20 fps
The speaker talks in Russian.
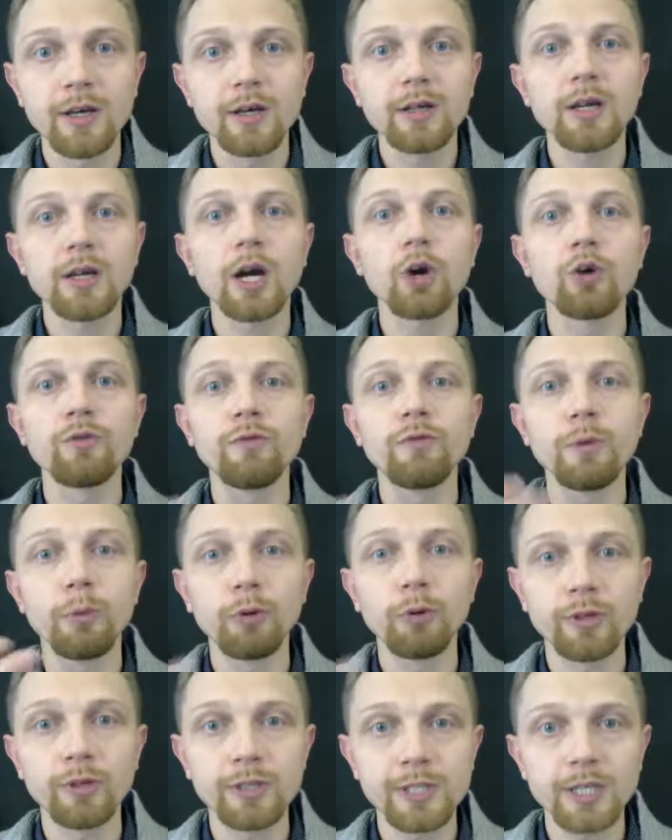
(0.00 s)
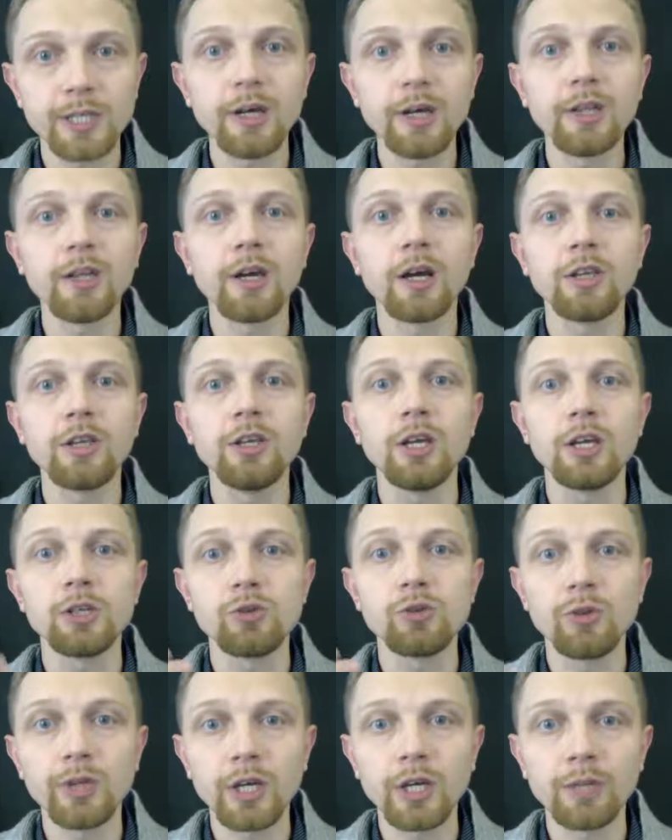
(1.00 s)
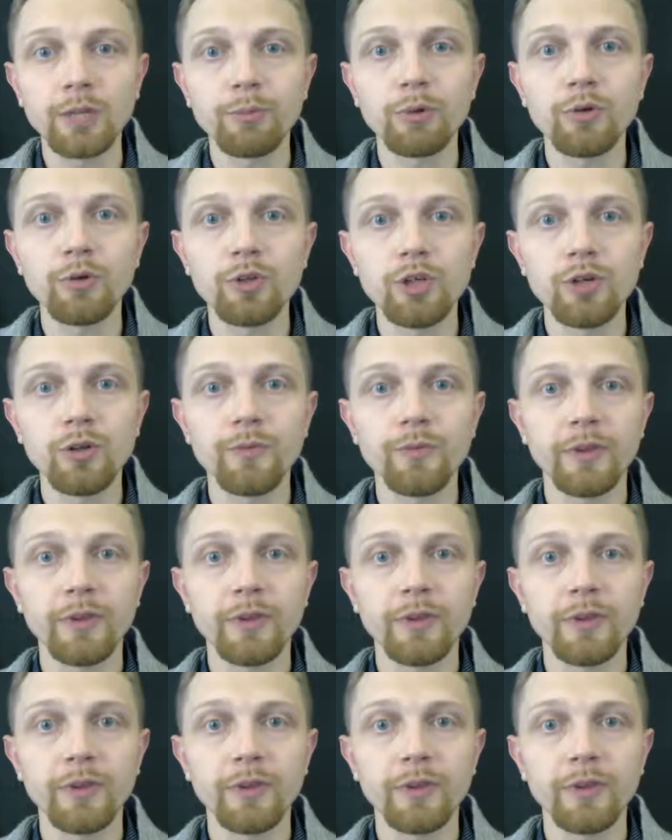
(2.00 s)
как он выполнил задание, какие результаты получил,